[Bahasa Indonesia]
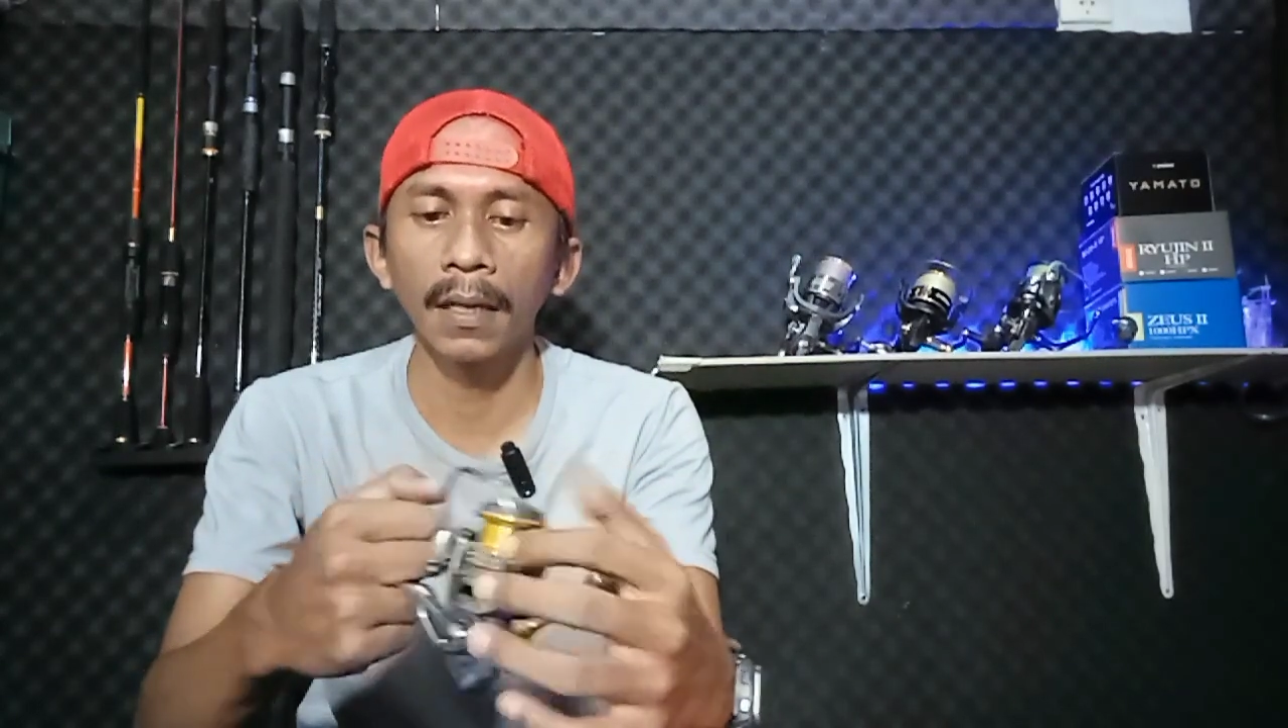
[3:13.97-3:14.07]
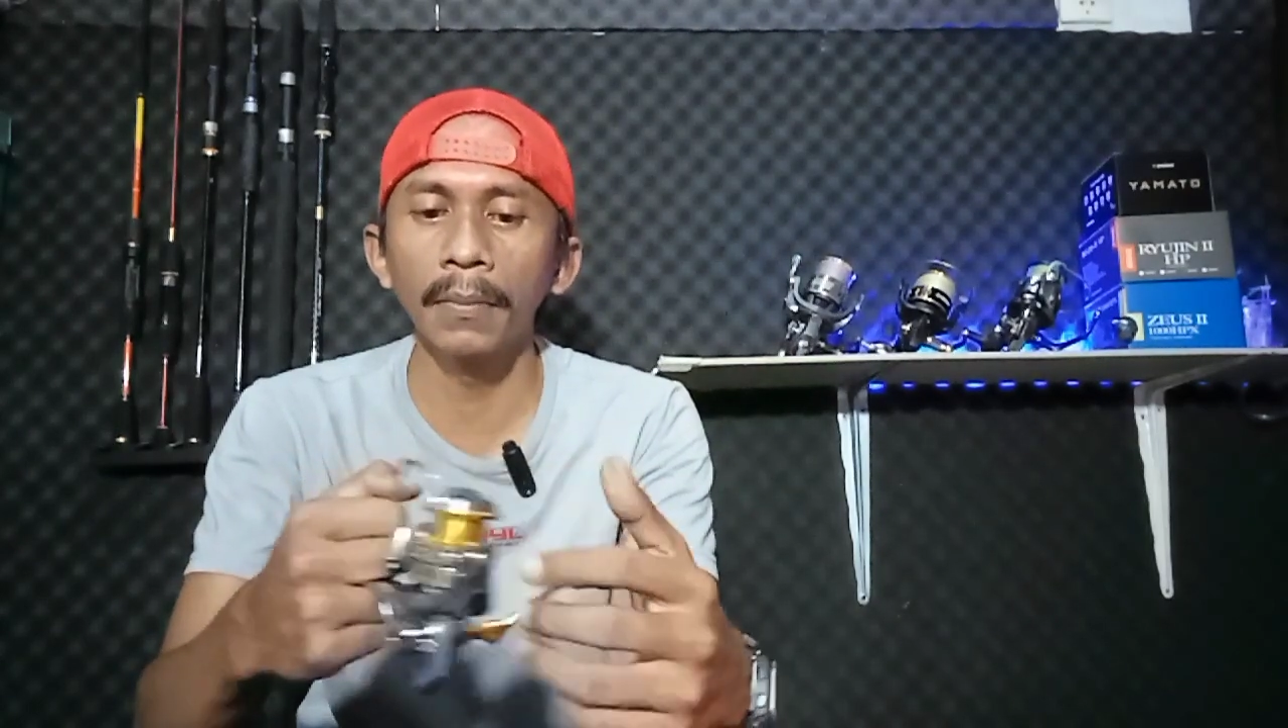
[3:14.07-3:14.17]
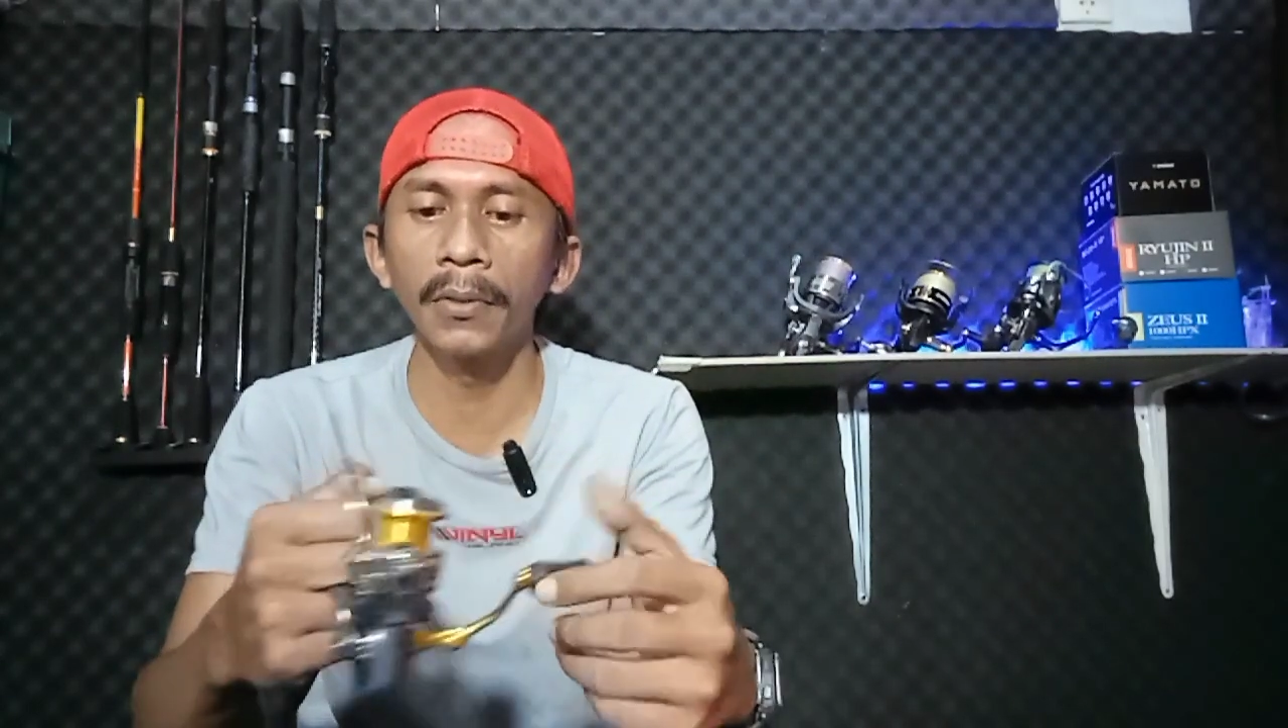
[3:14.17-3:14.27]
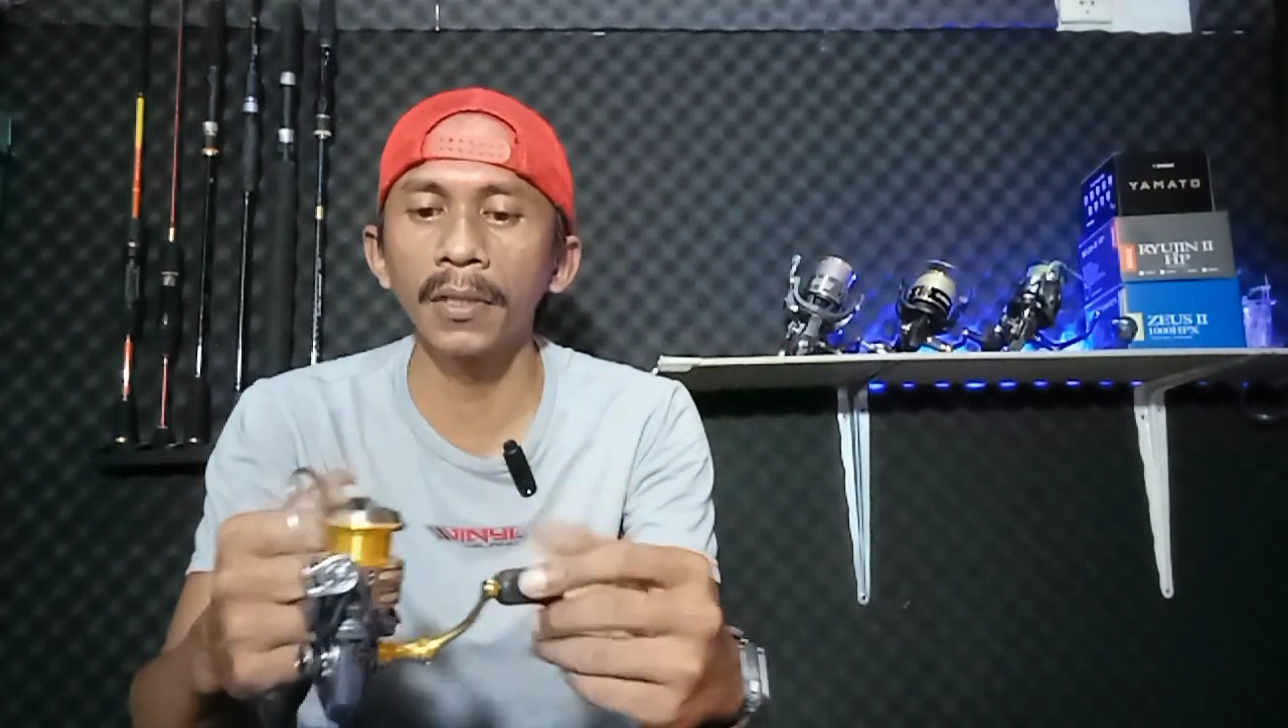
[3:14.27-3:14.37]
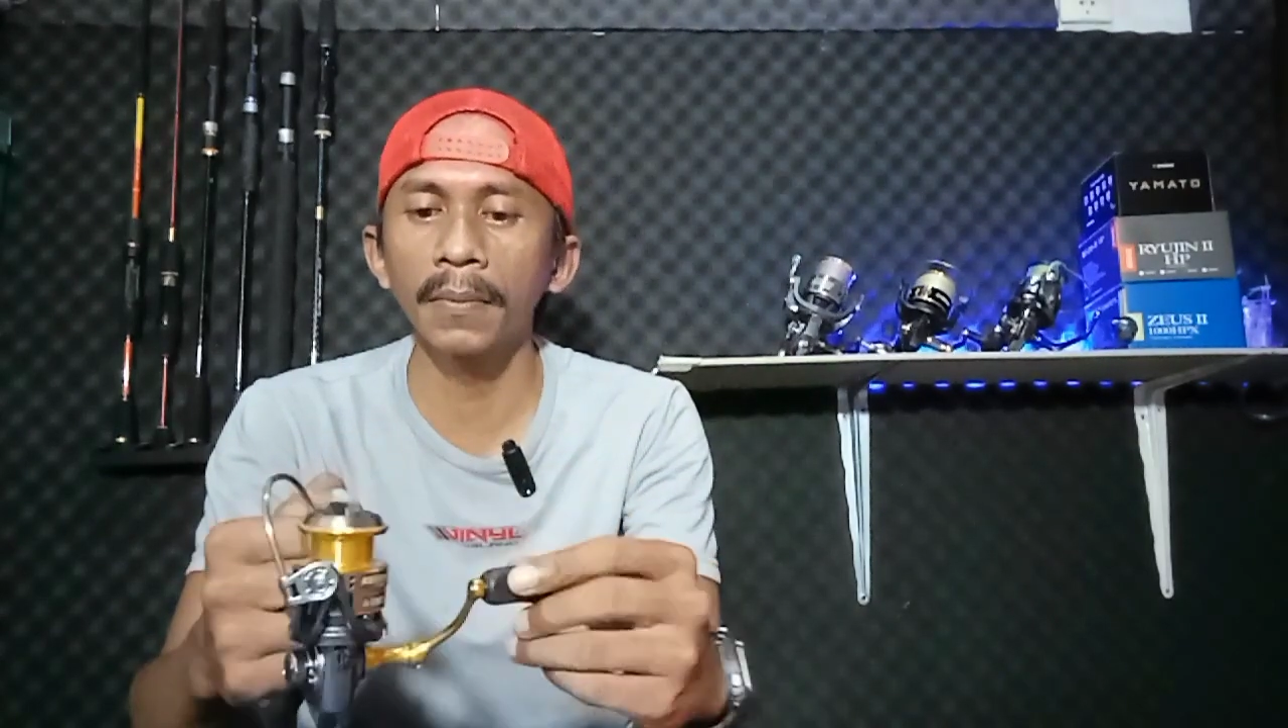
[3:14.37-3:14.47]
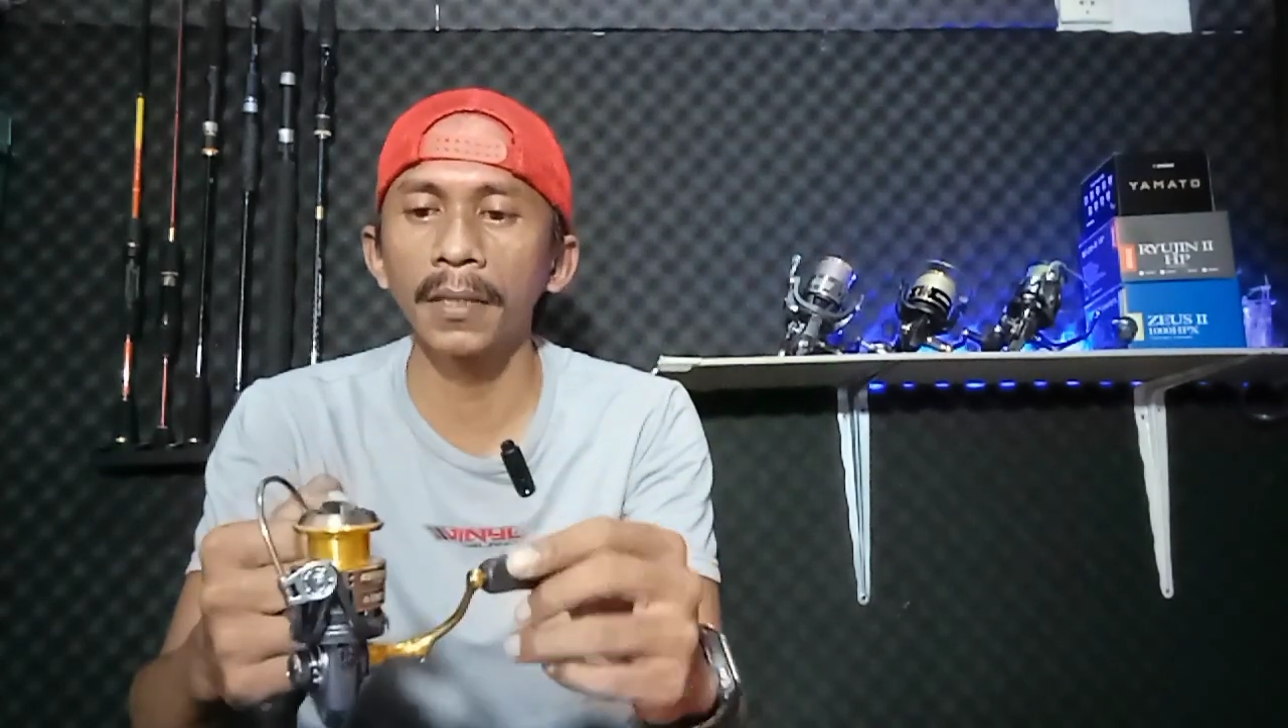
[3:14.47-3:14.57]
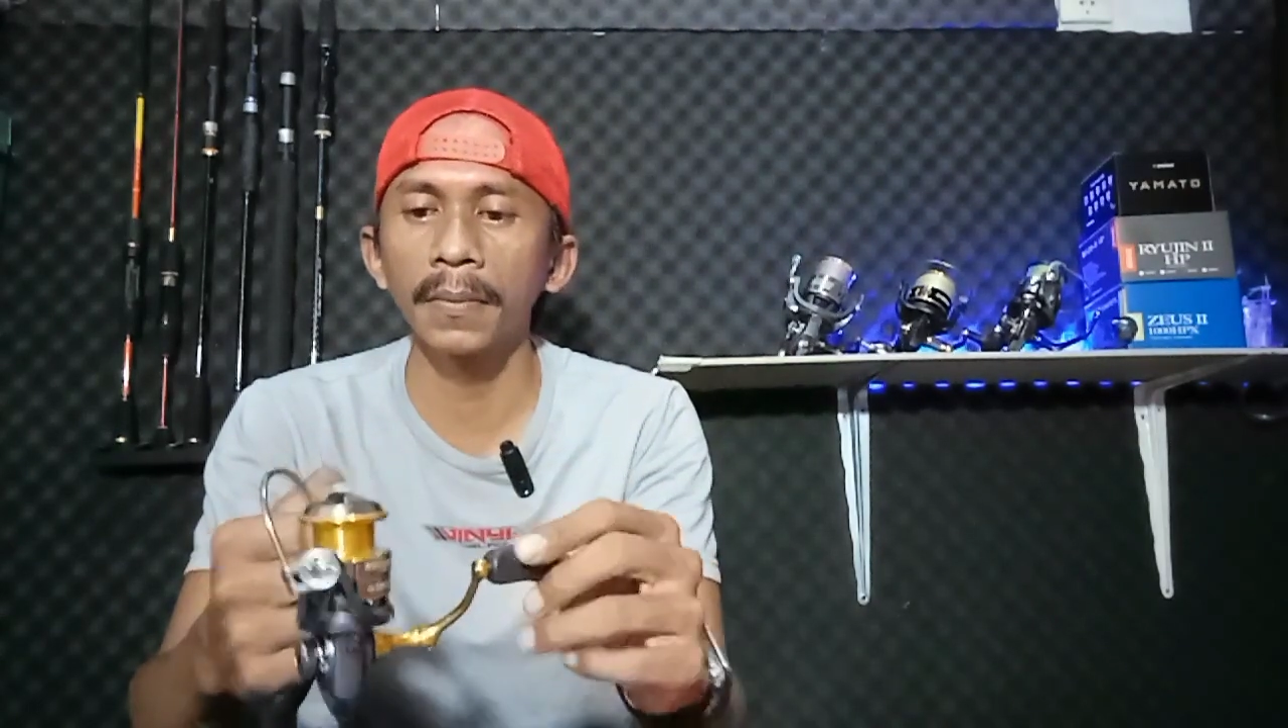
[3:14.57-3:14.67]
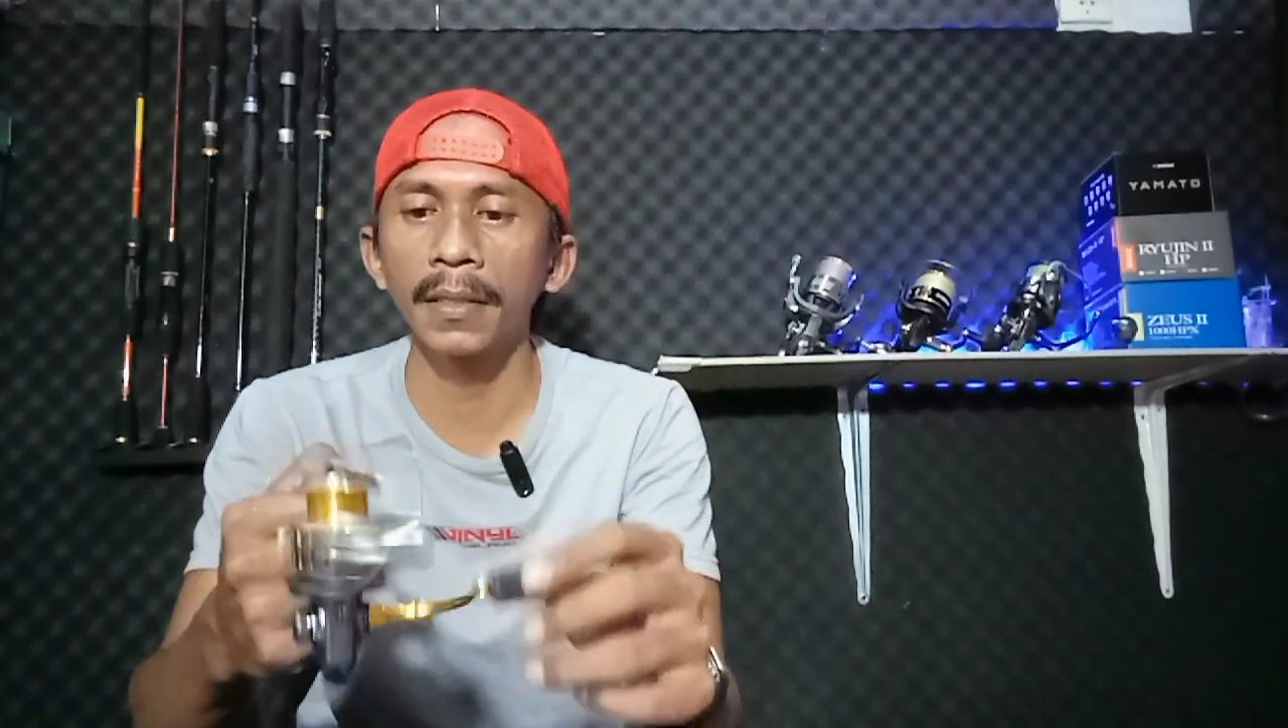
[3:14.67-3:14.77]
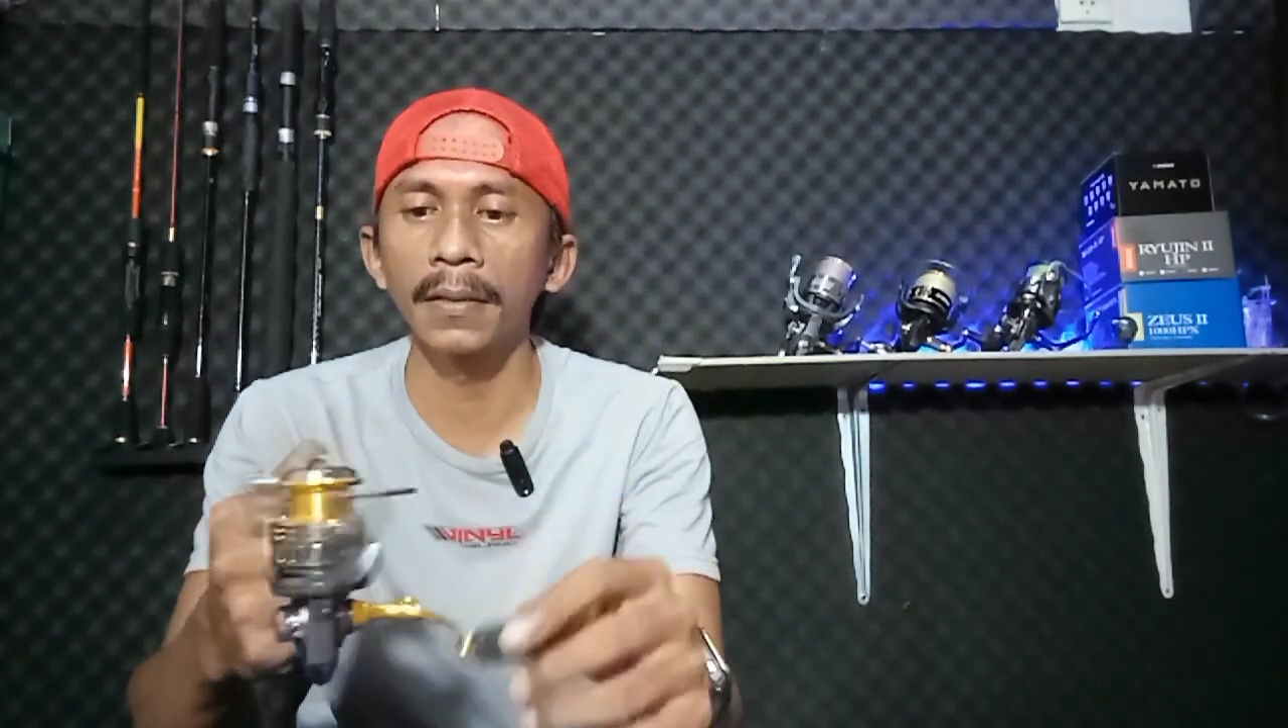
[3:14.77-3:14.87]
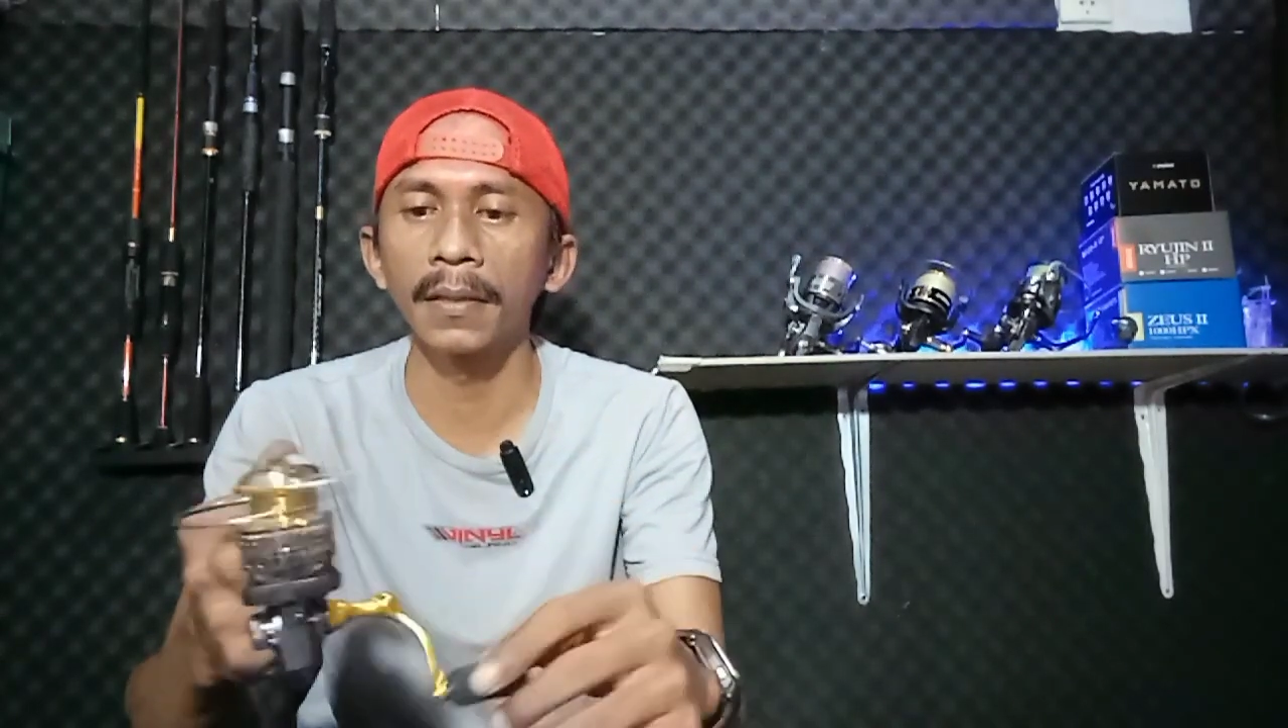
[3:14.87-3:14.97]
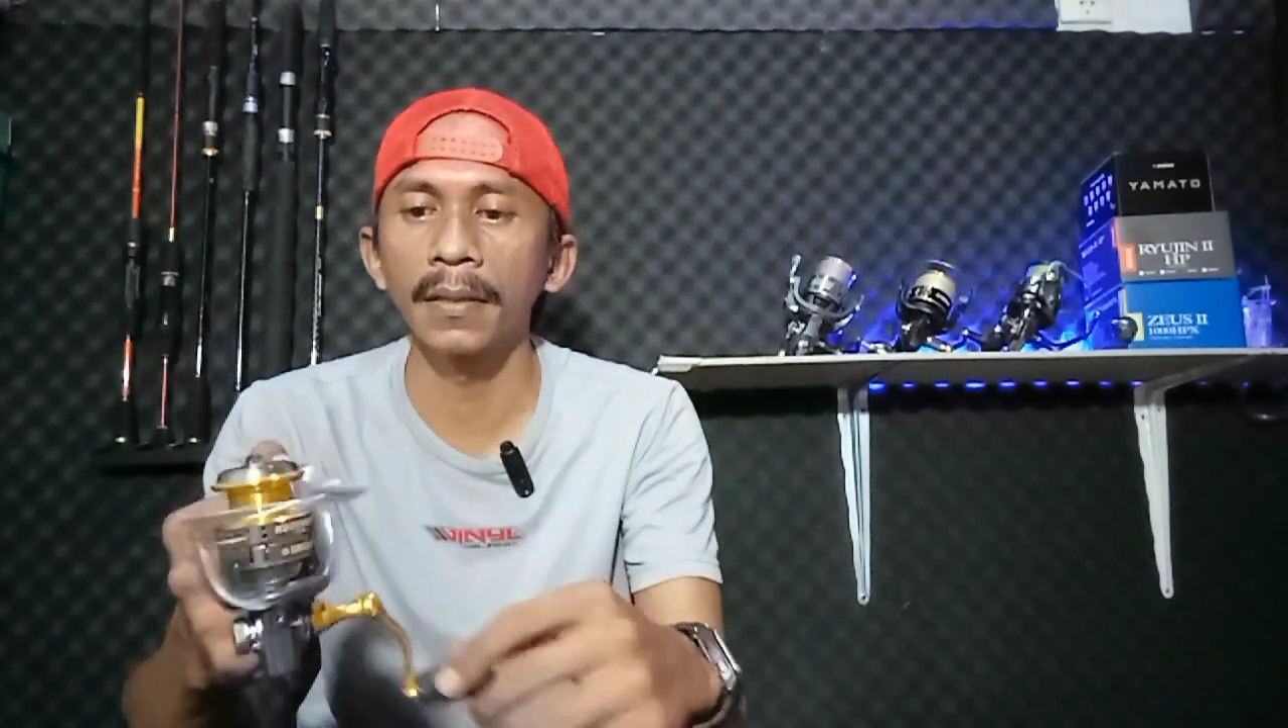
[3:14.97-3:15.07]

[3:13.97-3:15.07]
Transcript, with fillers: lembut teman-teman